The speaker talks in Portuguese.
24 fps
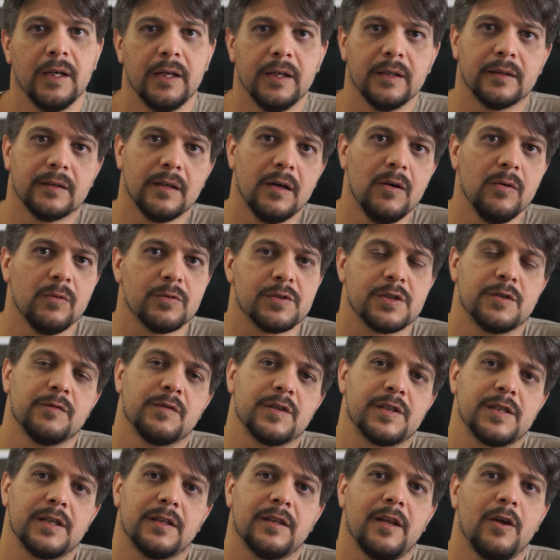Então, se
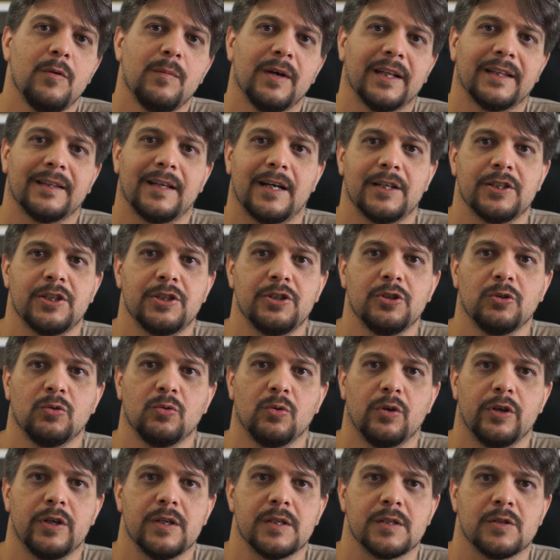você tem uma taxa de
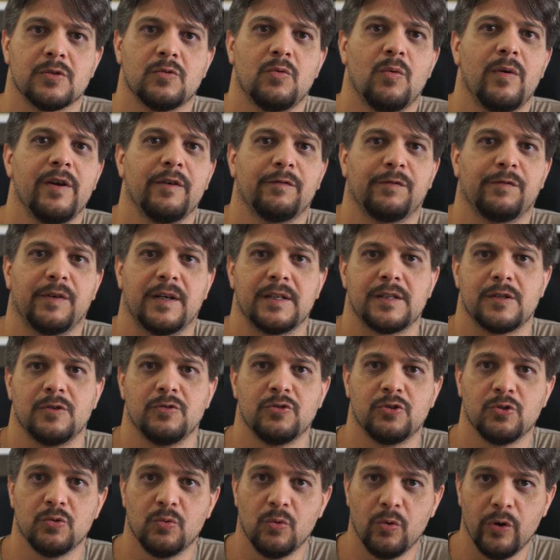2 com a
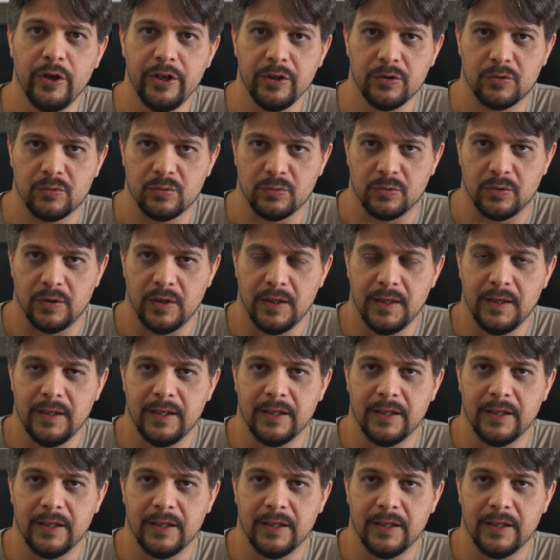inflação de 8,